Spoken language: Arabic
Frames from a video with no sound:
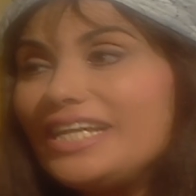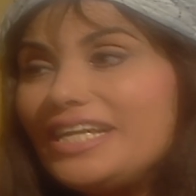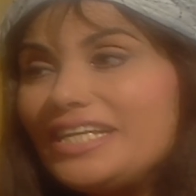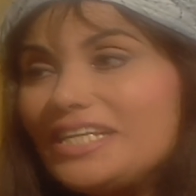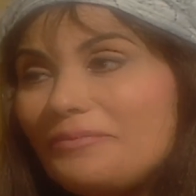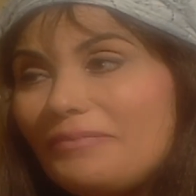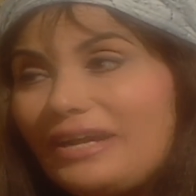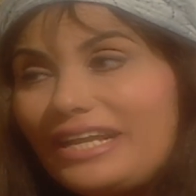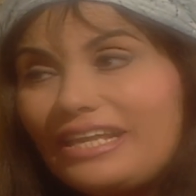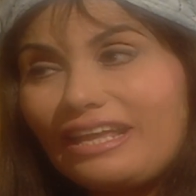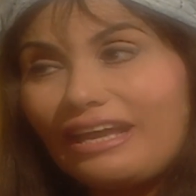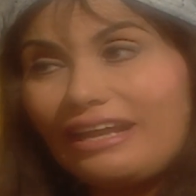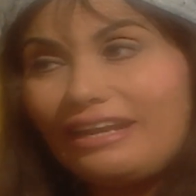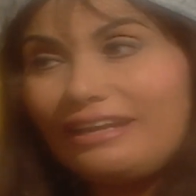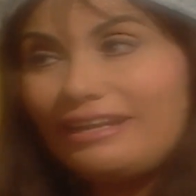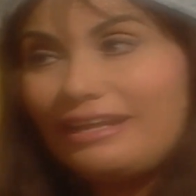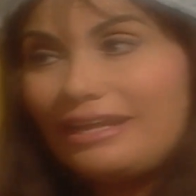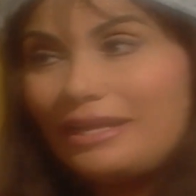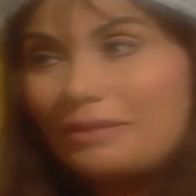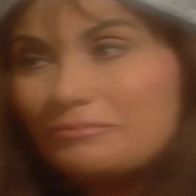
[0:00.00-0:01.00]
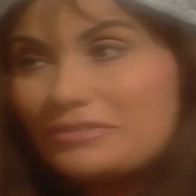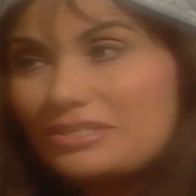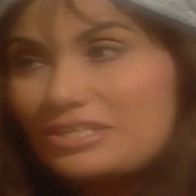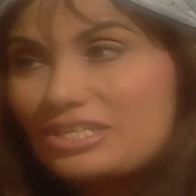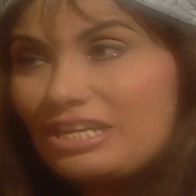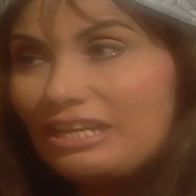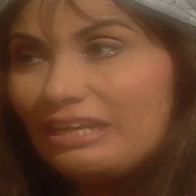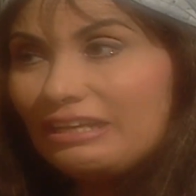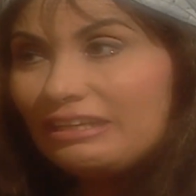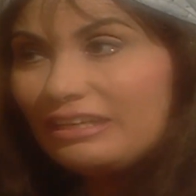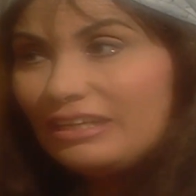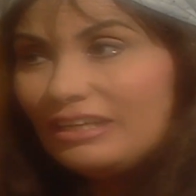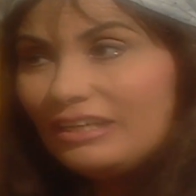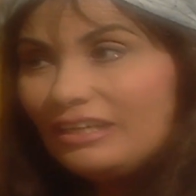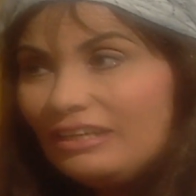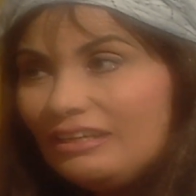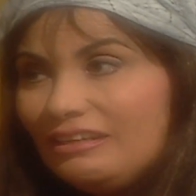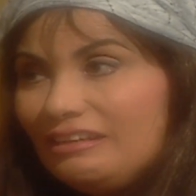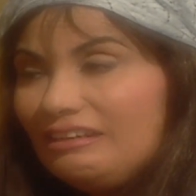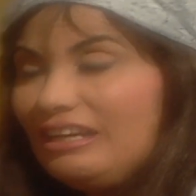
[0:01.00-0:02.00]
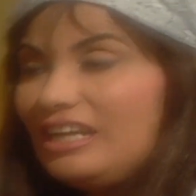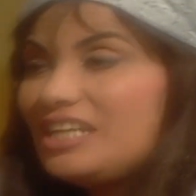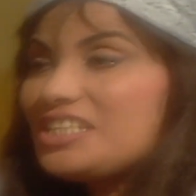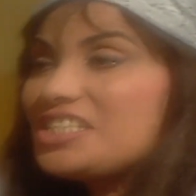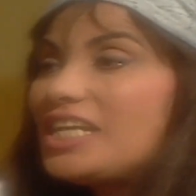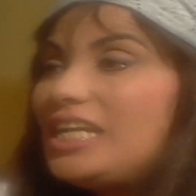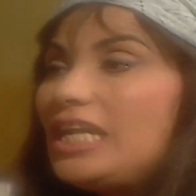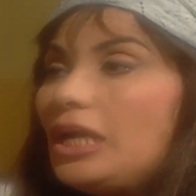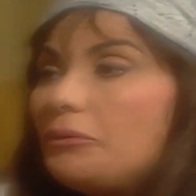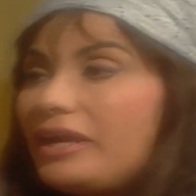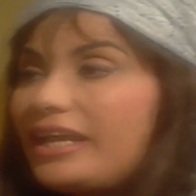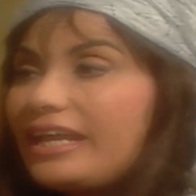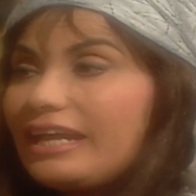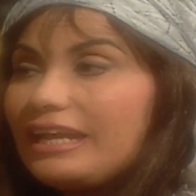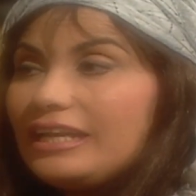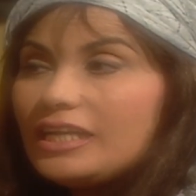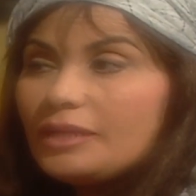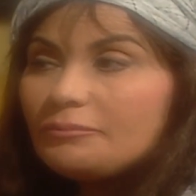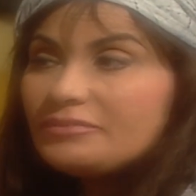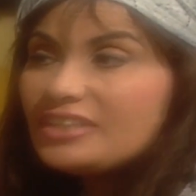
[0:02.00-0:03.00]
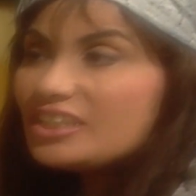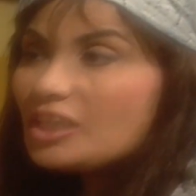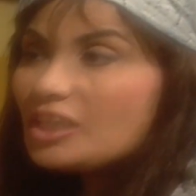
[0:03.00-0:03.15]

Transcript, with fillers: انا ما اتكلمش عشان لو اتكلمت